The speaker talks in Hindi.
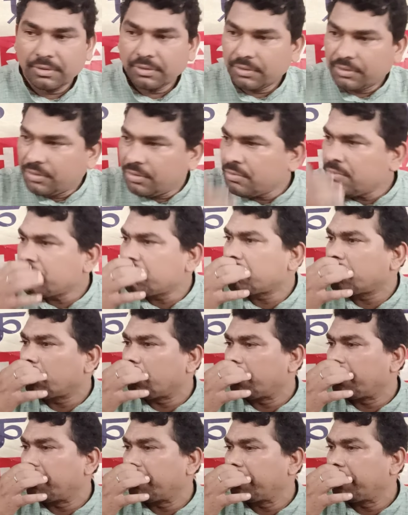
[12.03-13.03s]
क्यों
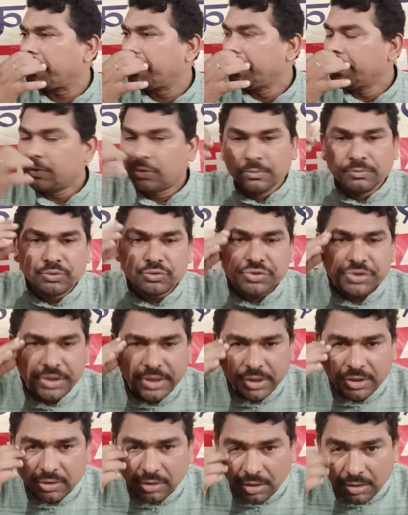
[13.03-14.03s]
तुम दूसरे
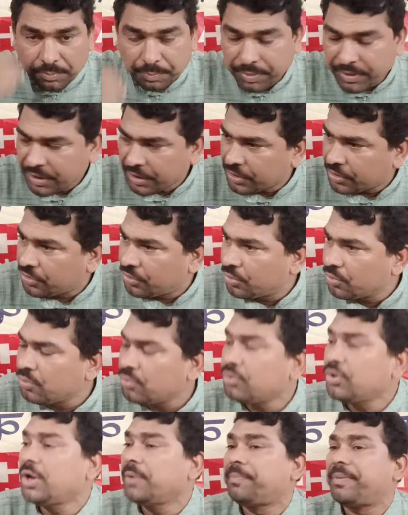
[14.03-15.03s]
के ऊपर
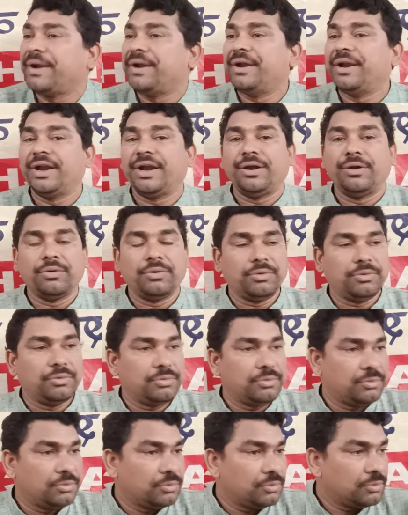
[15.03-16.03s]
क्यों डिपेंडेंट हो
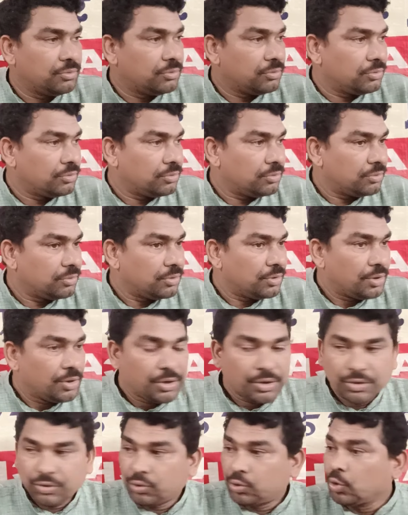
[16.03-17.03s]

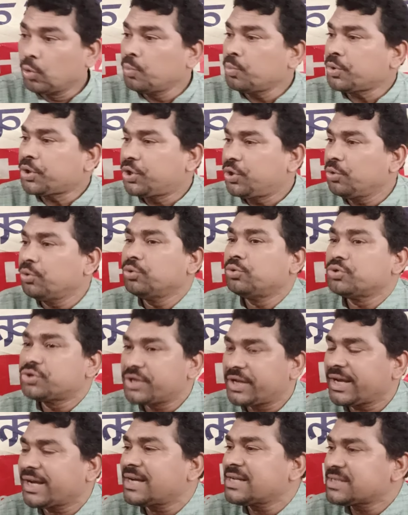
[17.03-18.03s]
तुम क्यों
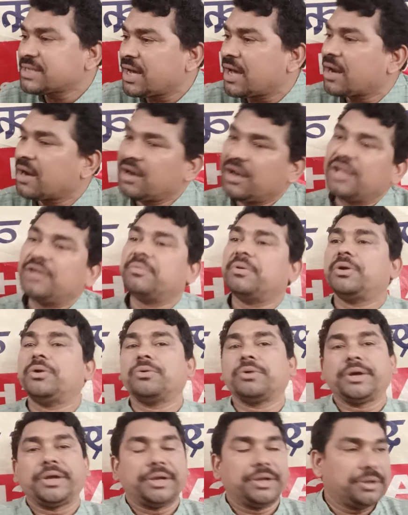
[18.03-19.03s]
दूसरे का सहारा नहीं बनोगे